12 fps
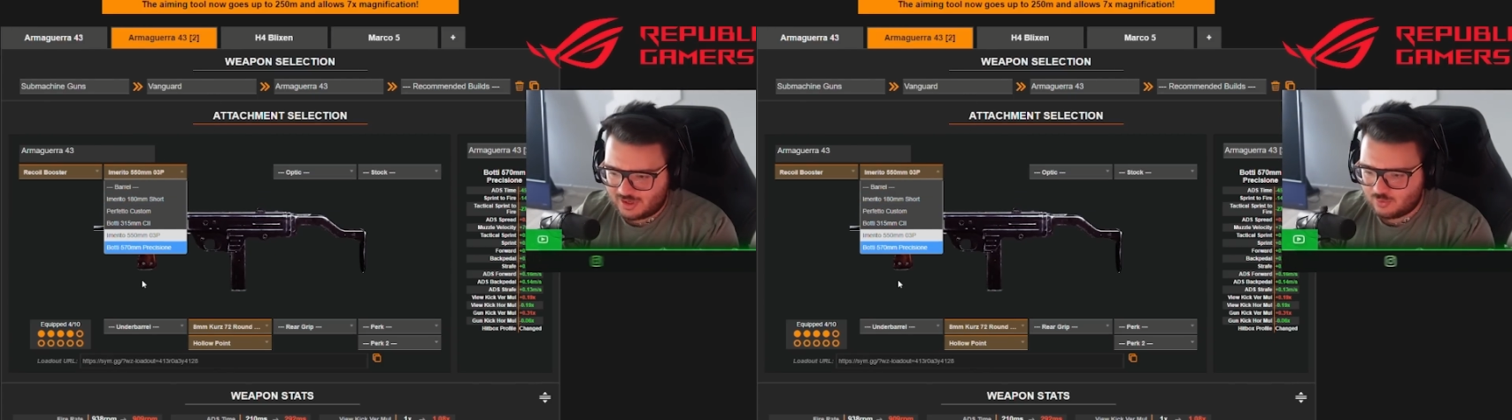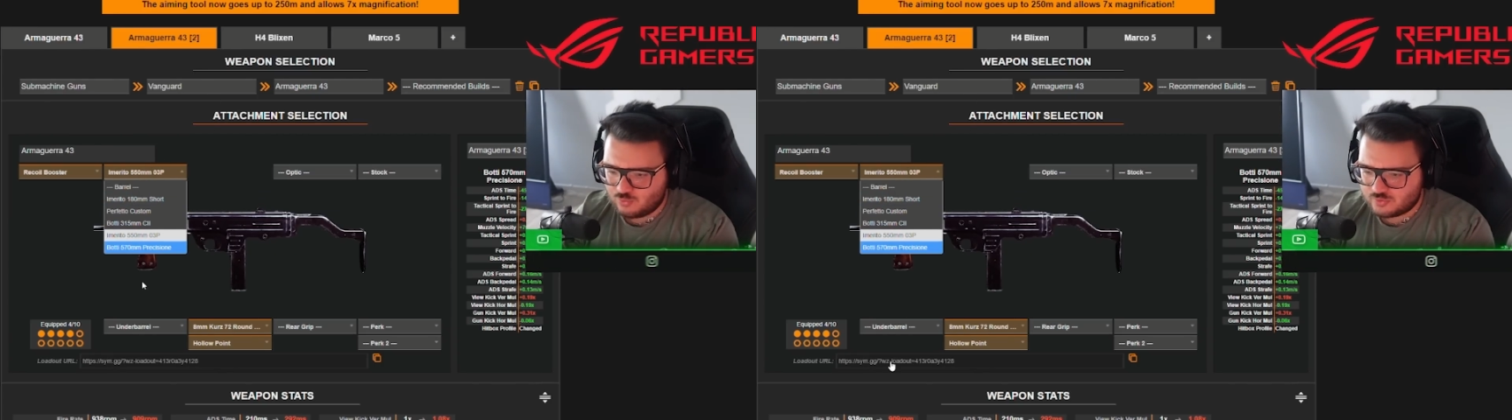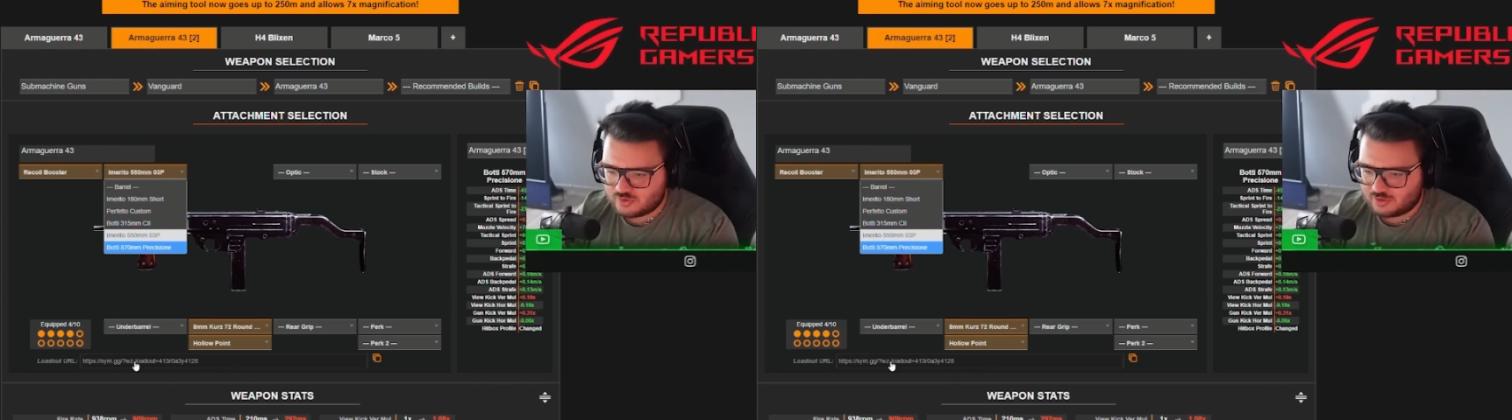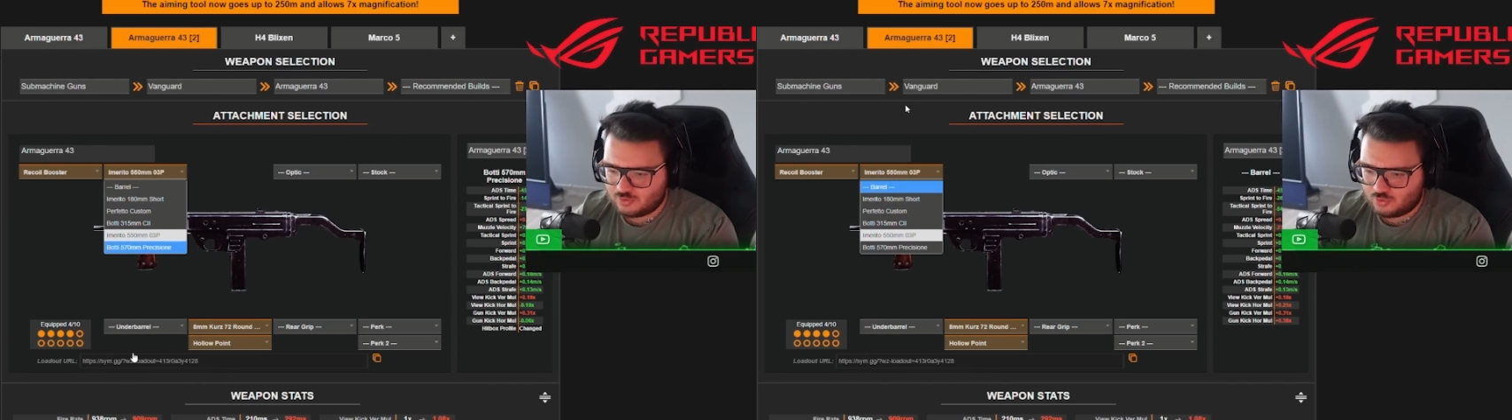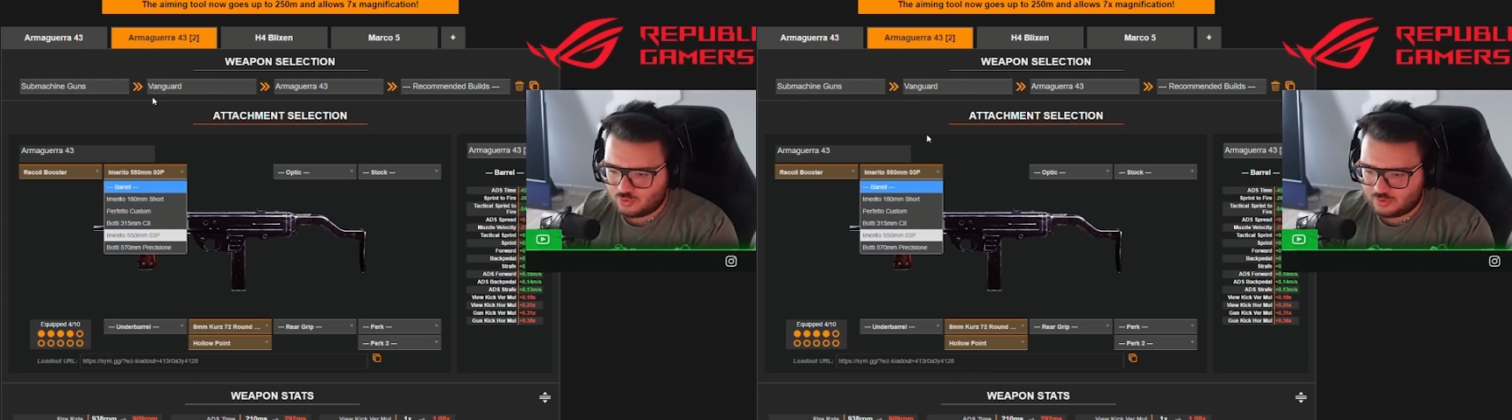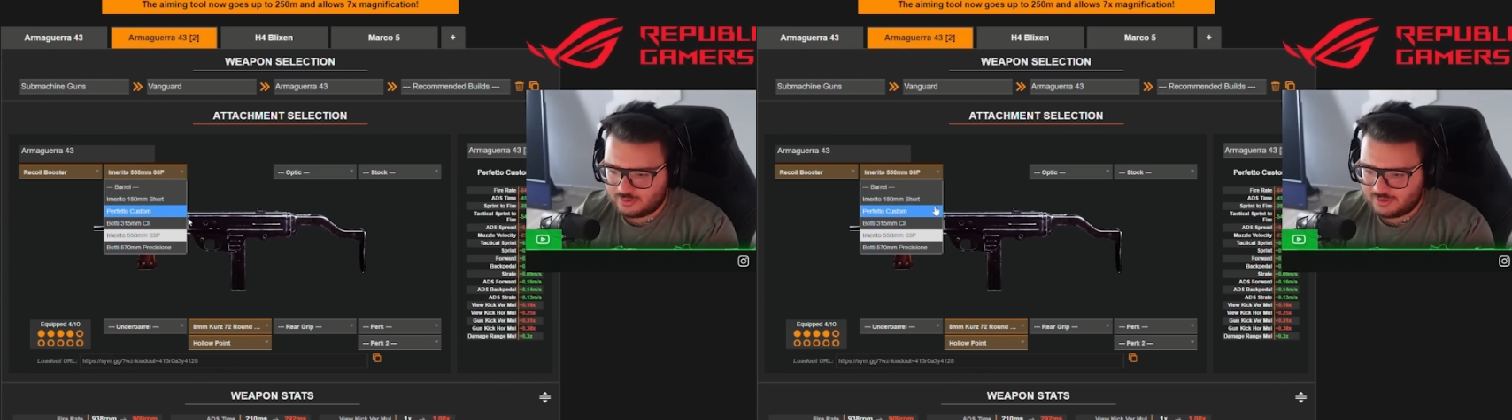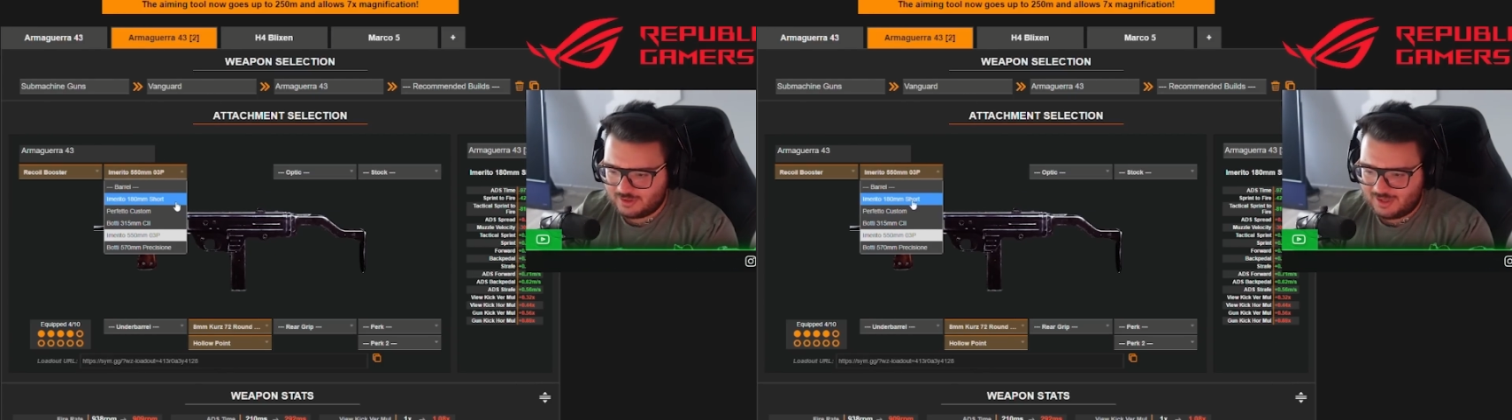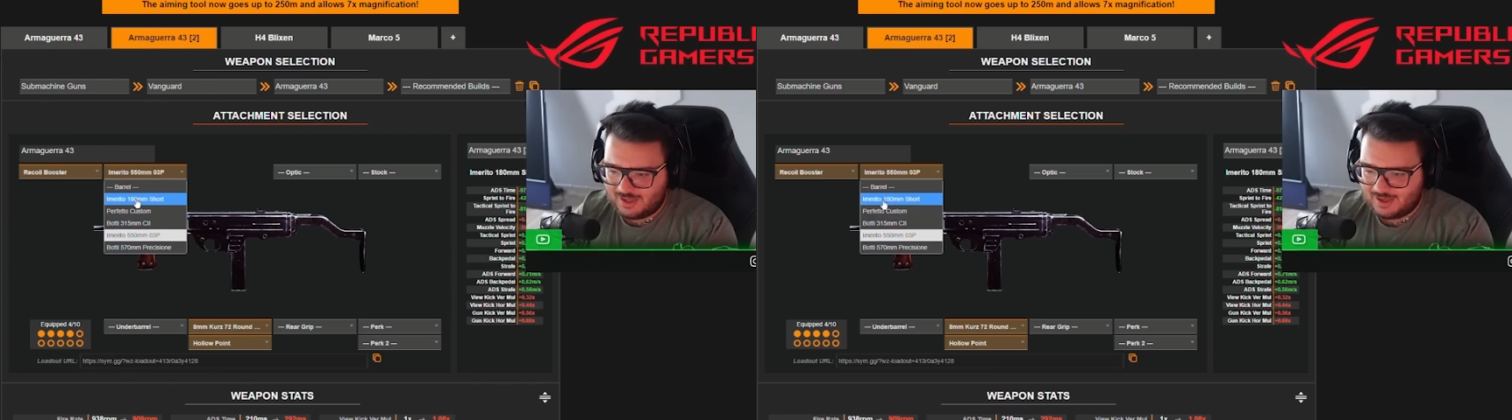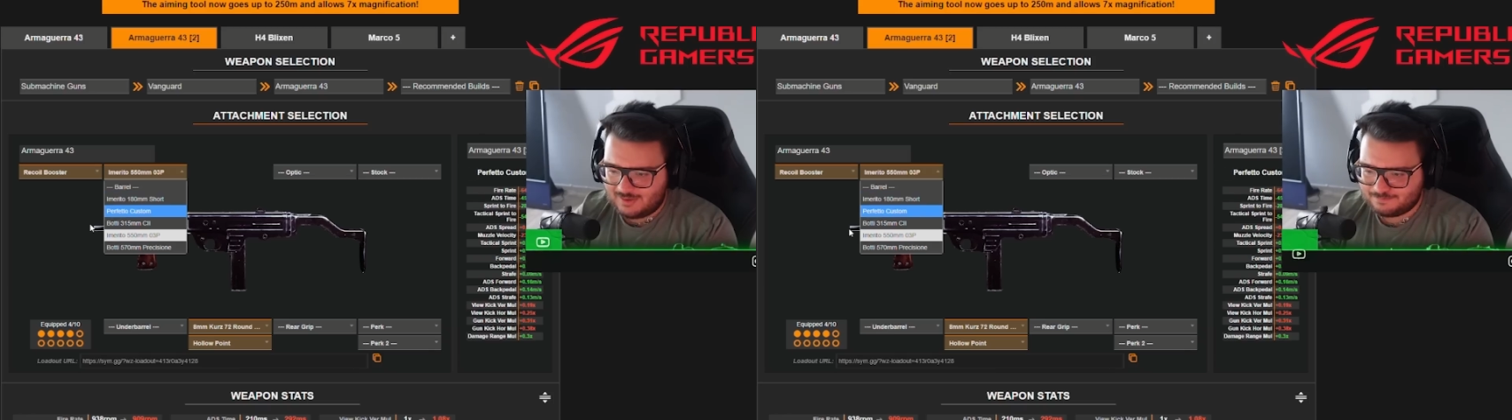la usano con la...